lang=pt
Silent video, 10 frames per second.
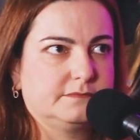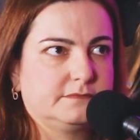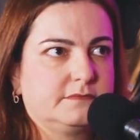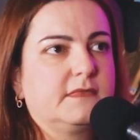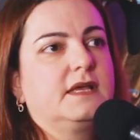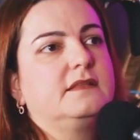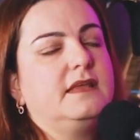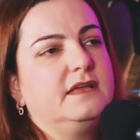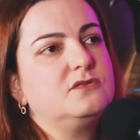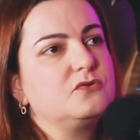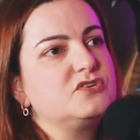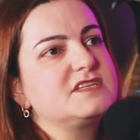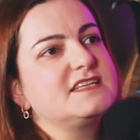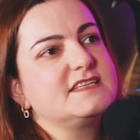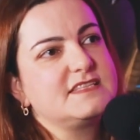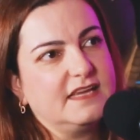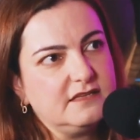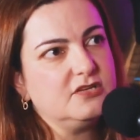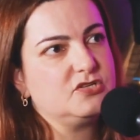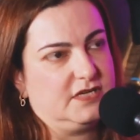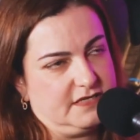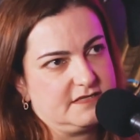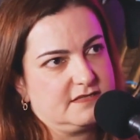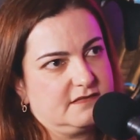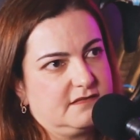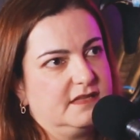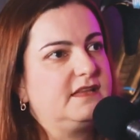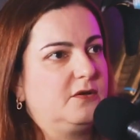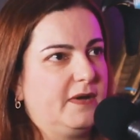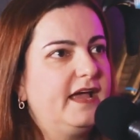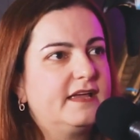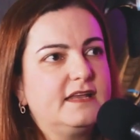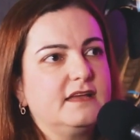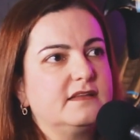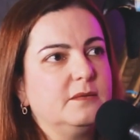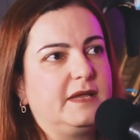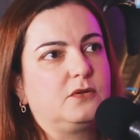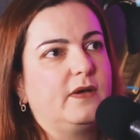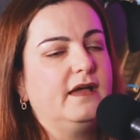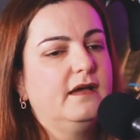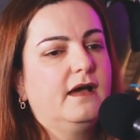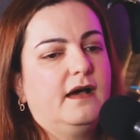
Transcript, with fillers: Uhum. Dentro de 60 dias que tem uma regrinha também, não é?